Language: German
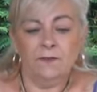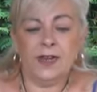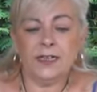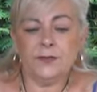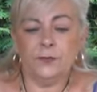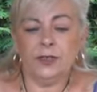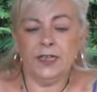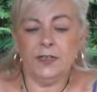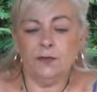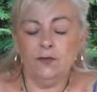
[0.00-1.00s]
welches von
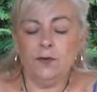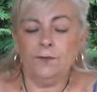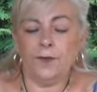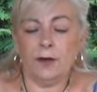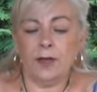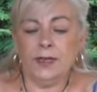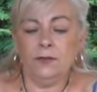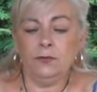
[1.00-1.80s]
EU, VN